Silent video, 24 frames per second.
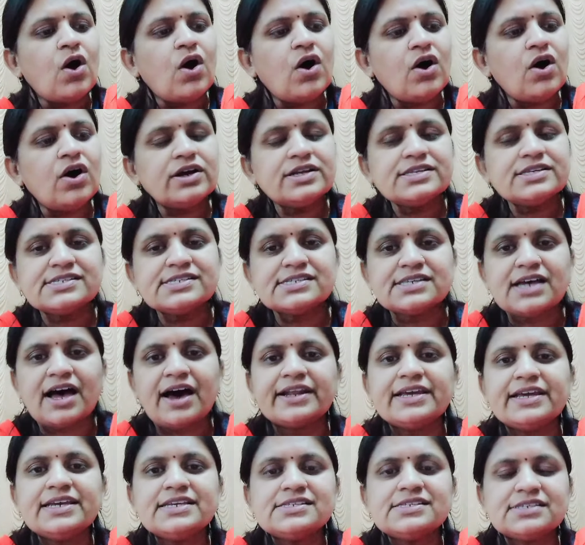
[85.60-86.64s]
और
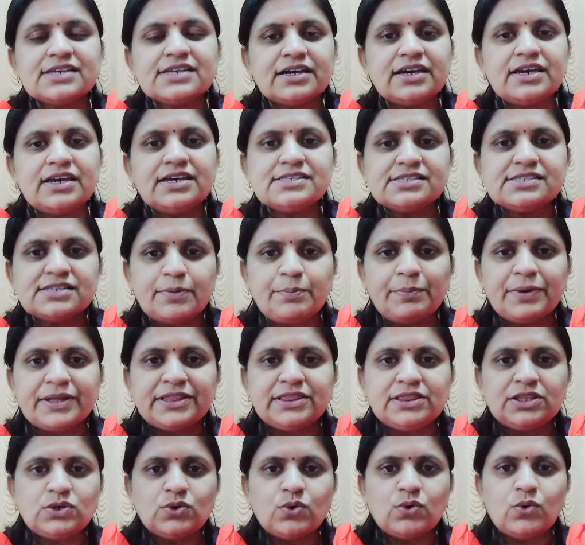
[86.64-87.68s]
सारे सगे
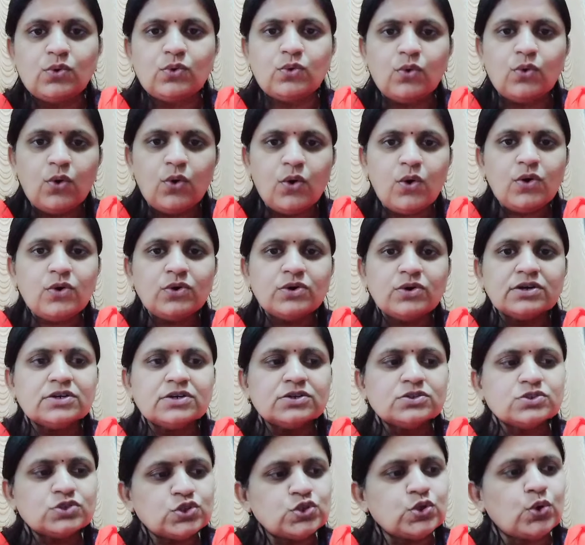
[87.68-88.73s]
संबंधियों को
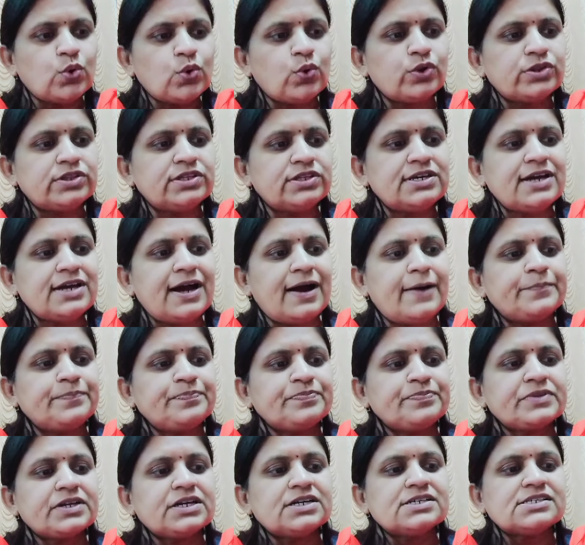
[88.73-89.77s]
छोड़ दिया
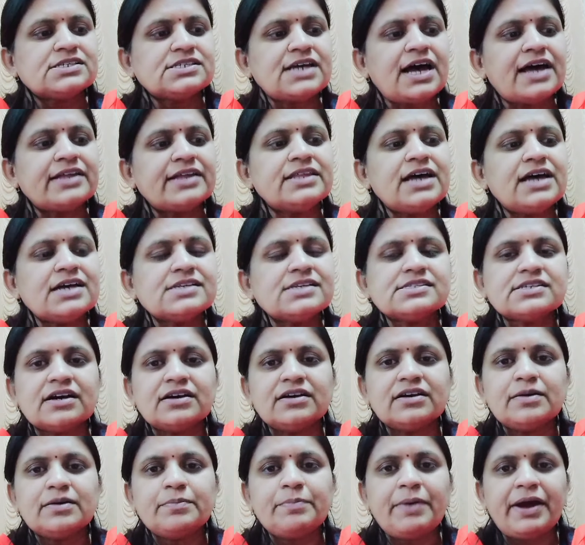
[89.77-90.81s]
साधा
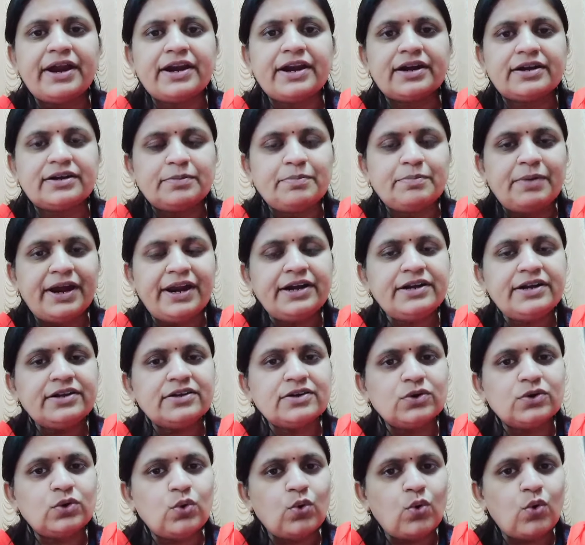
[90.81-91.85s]
संग बैठ
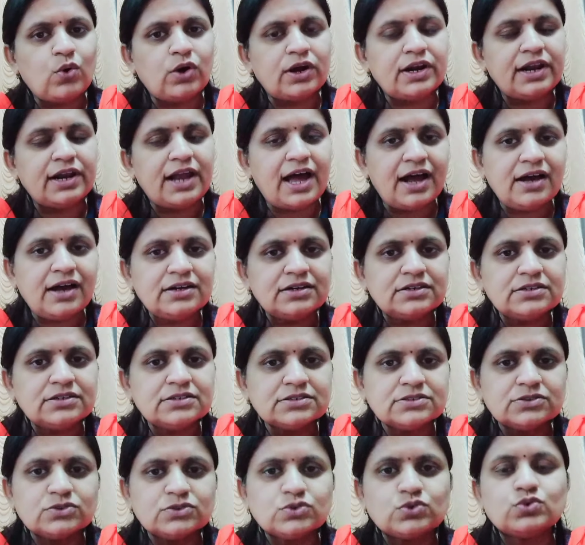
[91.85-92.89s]
बैठ लोकलाक
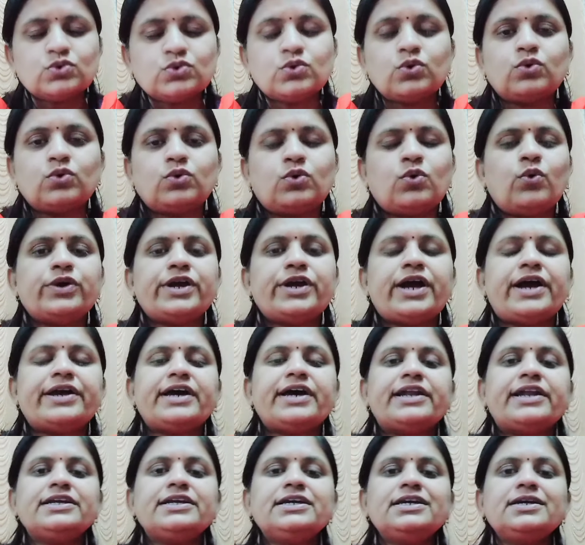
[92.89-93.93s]
खोया
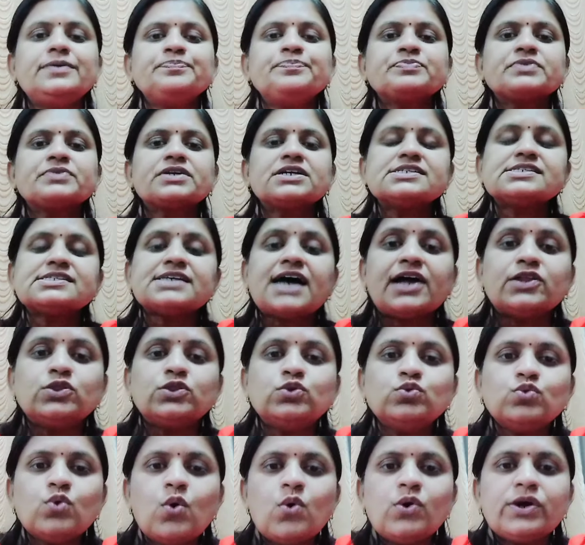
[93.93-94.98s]
यानी
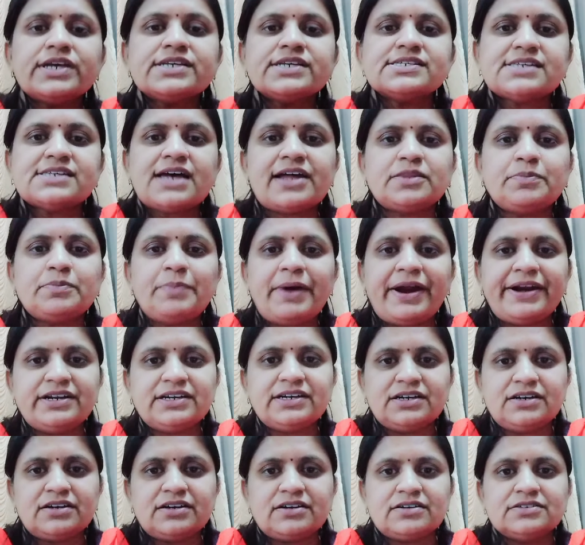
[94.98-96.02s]
साधुओं के साथ
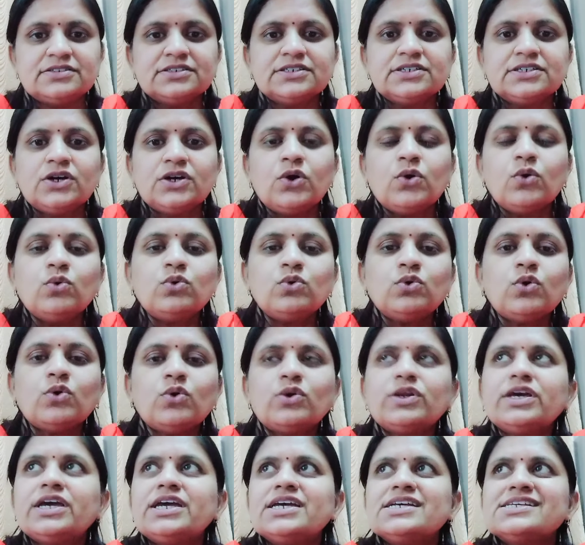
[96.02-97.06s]
बैठकर
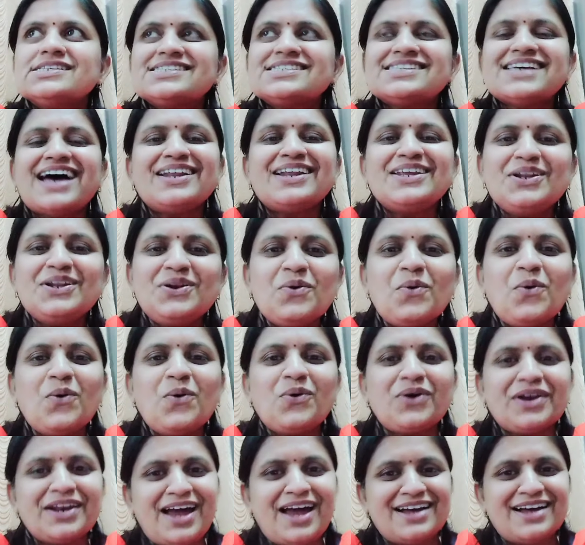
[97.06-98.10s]
उन्होंने सारी
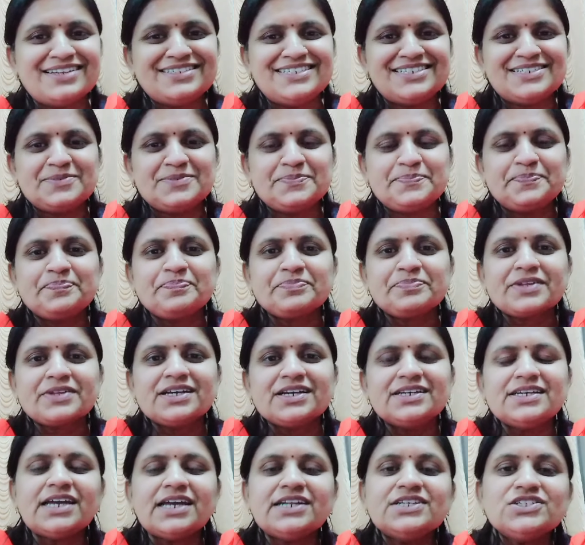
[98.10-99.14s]
लोक लाज
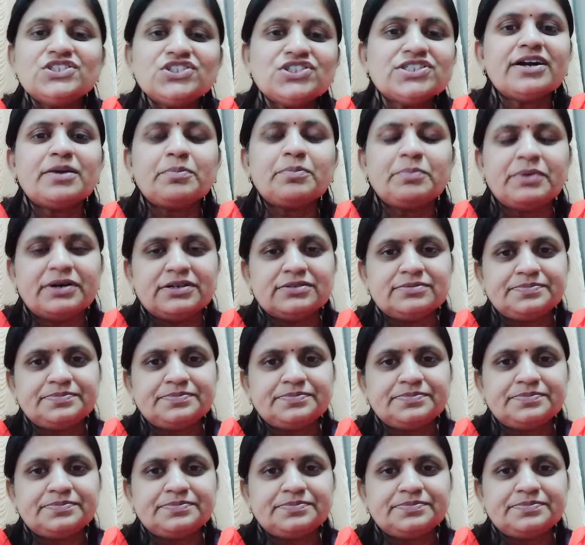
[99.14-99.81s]
यानी शर्म